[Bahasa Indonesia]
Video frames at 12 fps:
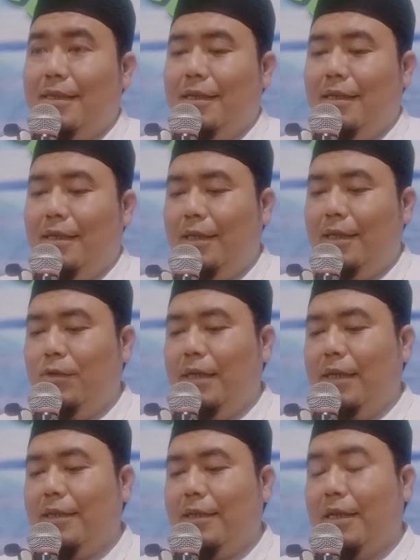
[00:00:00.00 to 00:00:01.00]
Dan itu di
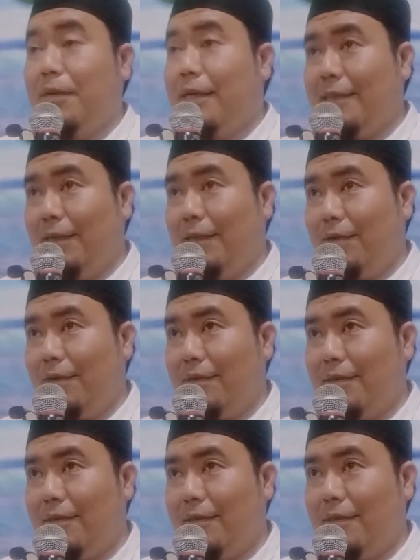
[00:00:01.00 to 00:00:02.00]
antara berkah sahur.
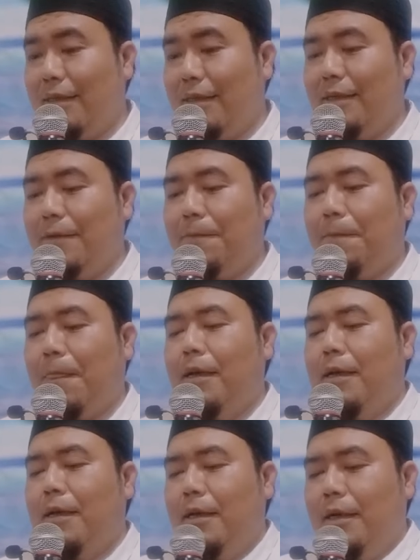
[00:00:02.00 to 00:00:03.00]
Ya.
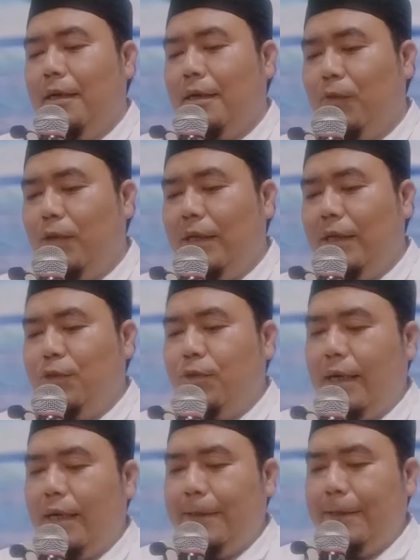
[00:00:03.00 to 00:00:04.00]
Kemudian
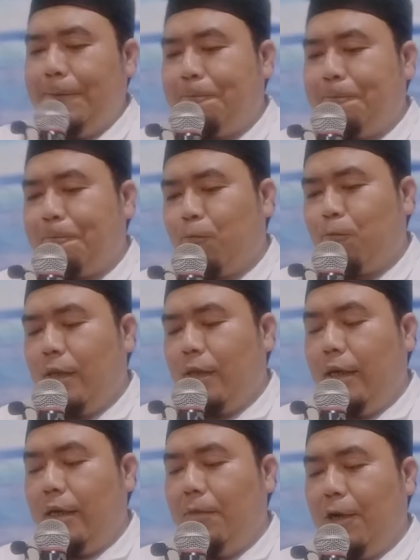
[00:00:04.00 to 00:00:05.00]
juga
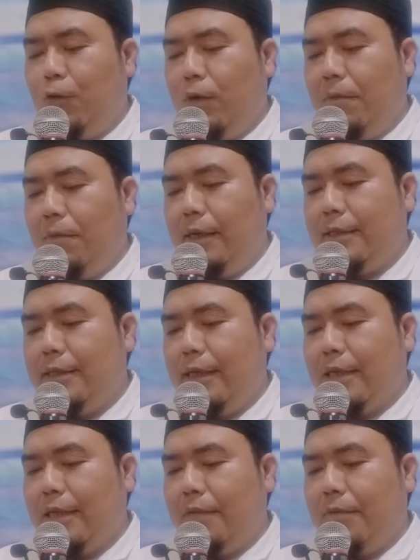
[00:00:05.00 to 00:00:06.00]
yang nomor 12 di
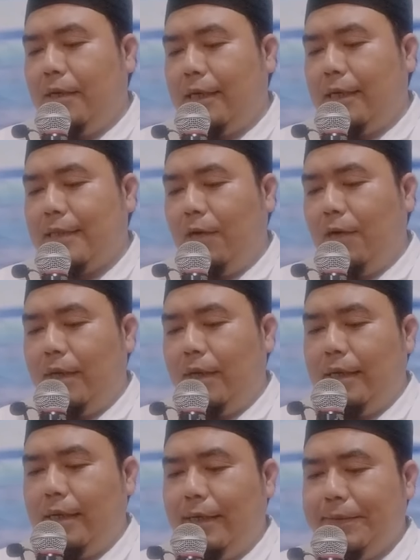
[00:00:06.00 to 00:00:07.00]
antara berkah sahur
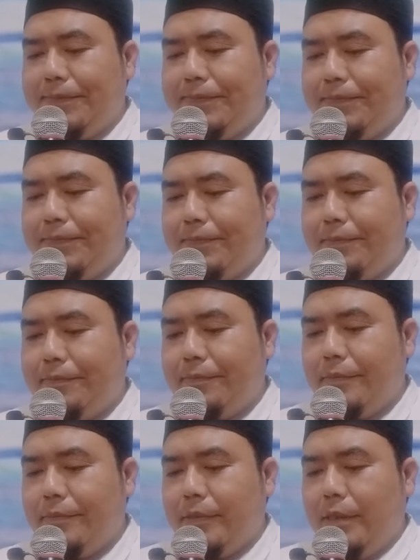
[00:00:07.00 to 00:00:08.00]
adalah
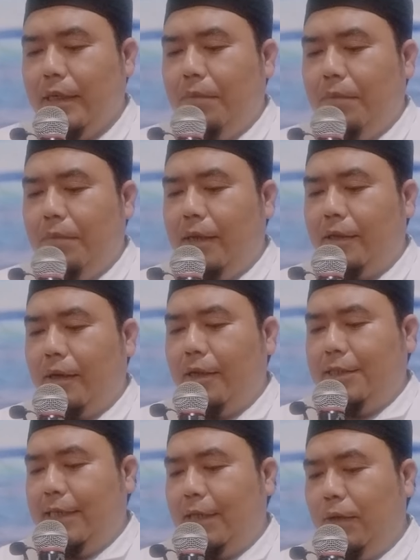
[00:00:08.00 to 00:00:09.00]

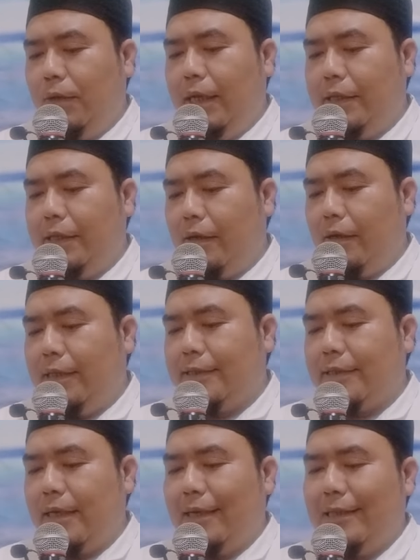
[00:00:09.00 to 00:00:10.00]
madrajatul idraki
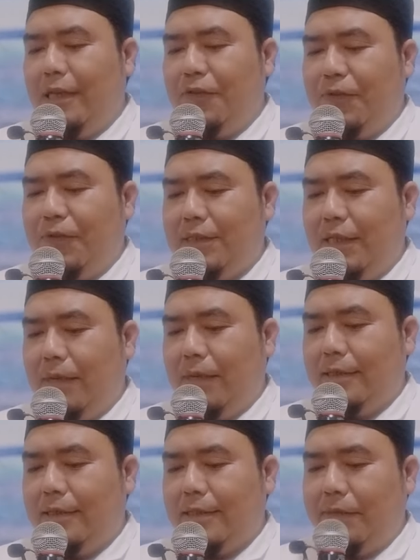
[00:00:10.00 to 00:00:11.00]
salatil fajri
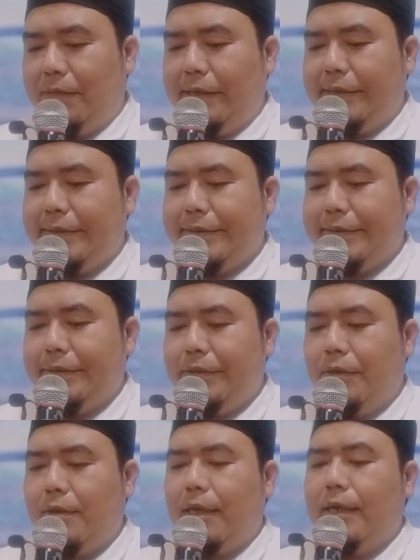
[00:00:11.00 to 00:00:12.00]
ma'al jamaah.
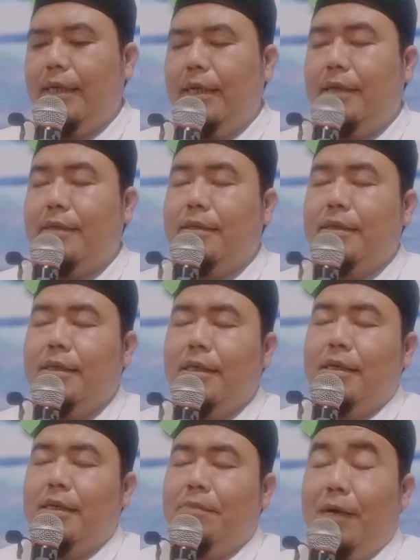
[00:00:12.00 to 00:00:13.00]
Orang yang
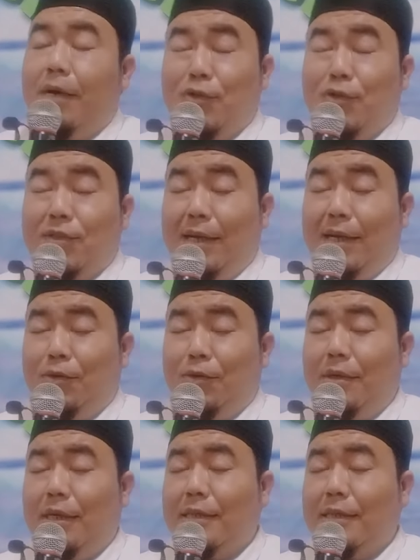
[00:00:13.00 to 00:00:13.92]
bangun sahur dan